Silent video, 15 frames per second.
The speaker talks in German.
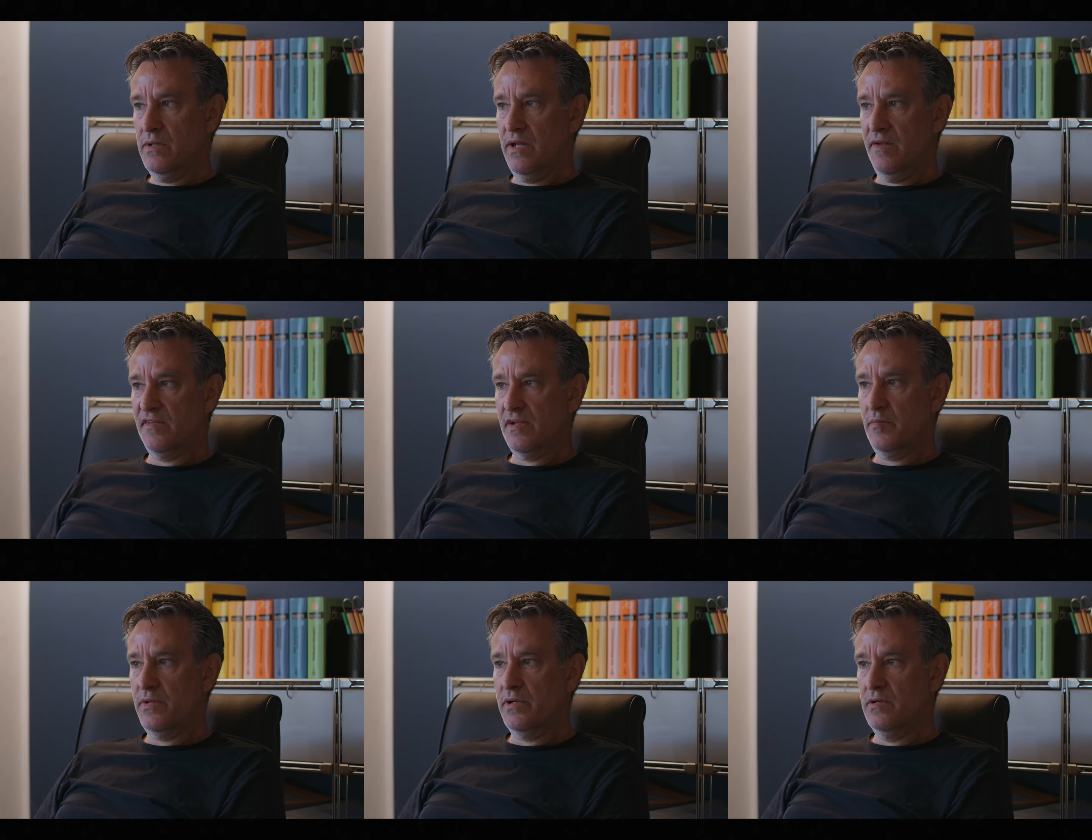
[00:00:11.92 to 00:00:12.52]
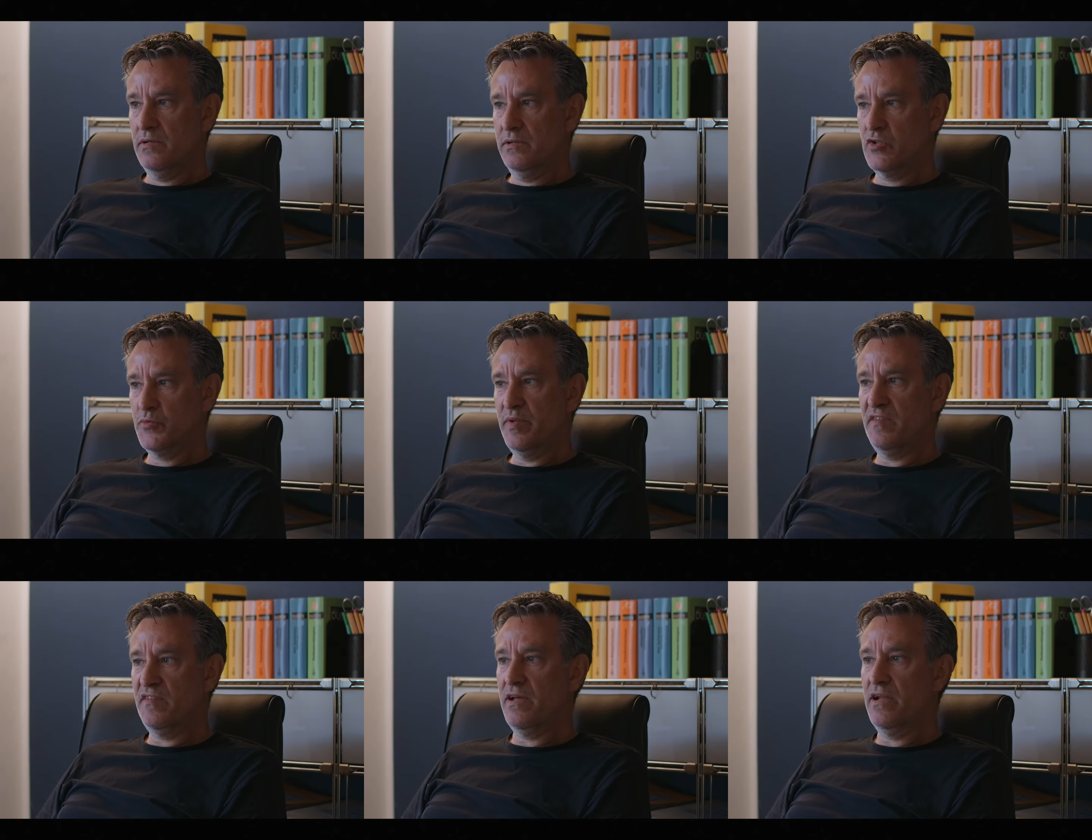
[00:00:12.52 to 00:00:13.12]
ich sag mal, eine
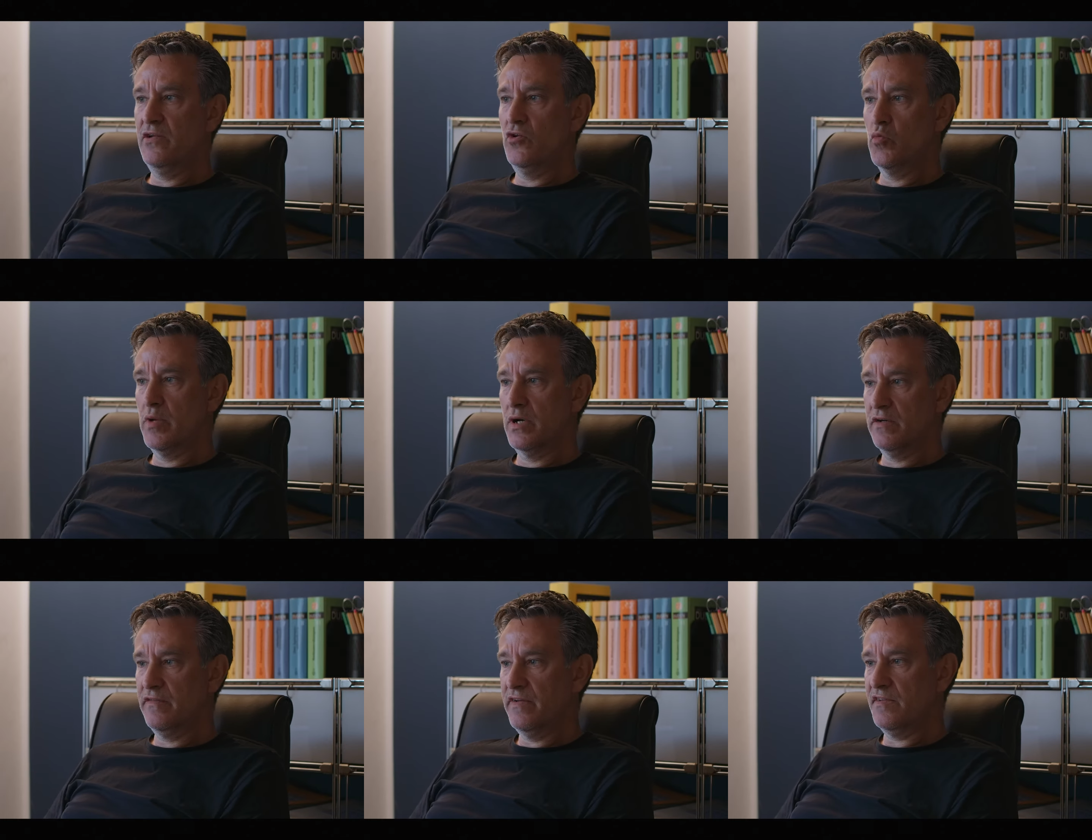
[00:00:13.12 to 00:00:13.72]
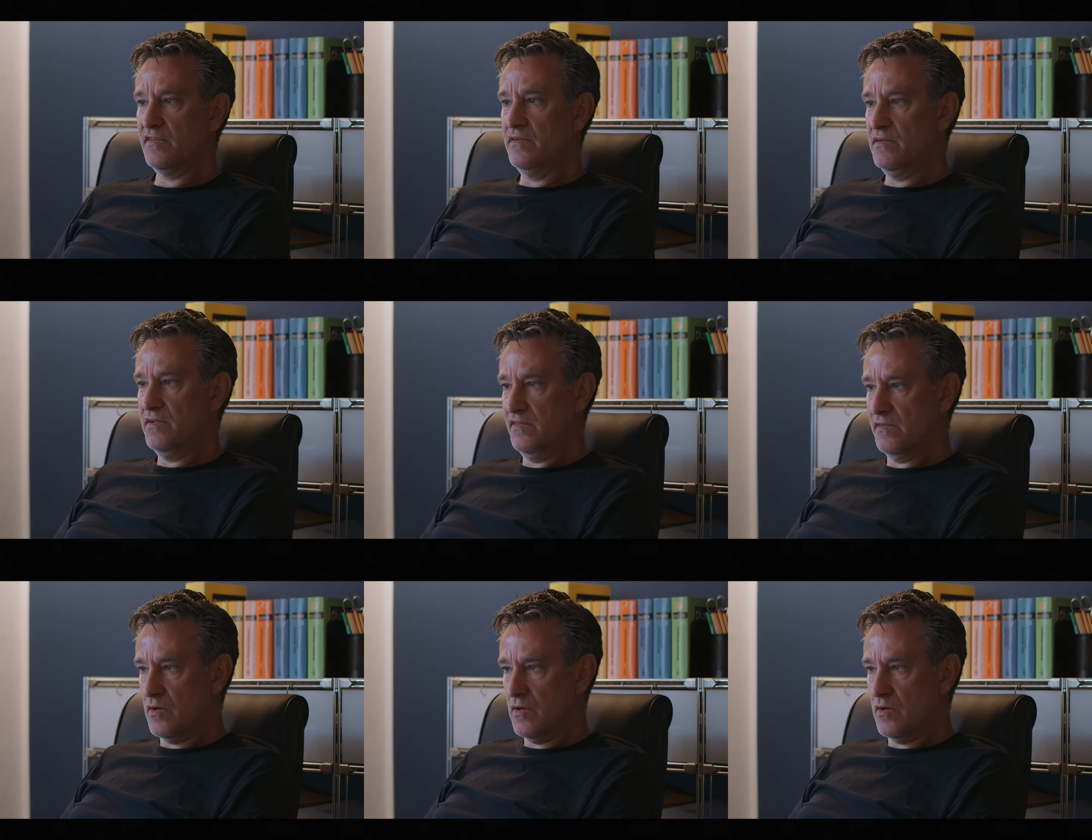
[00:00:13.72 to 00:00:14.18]
spezielle Nummer gewesen, diese